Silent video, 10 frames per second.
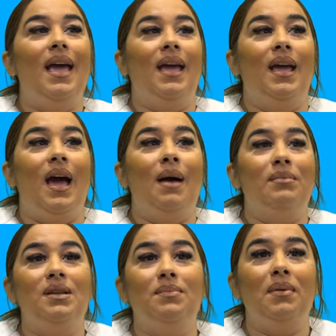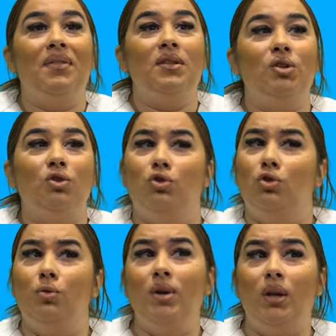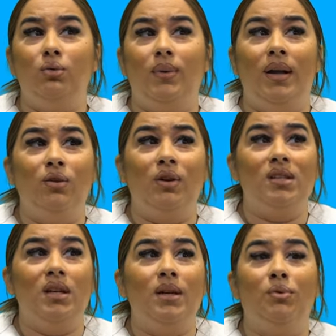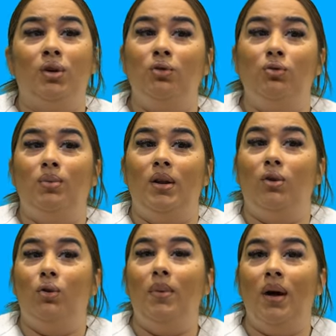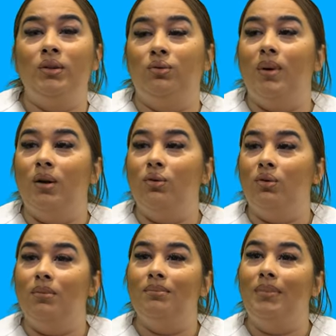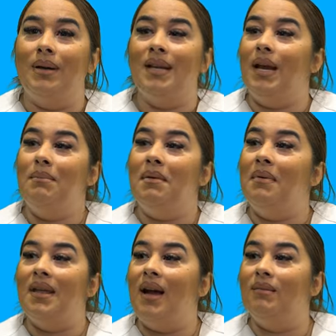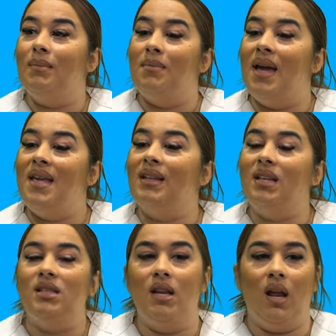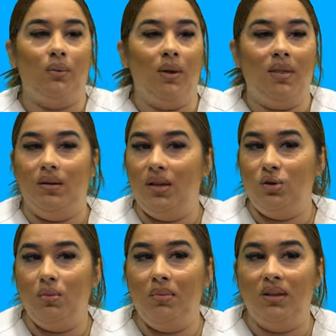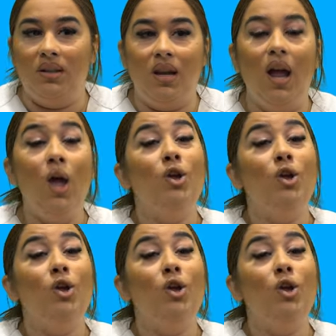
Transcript: Eh, a mí siempre me han dicho, yo no voy a tu barrio, Nazaret, porque en tu barrio roban, en tu barrio, vaya que me vayan, me voy a ir hasta sin la rueda. Eso es mentira.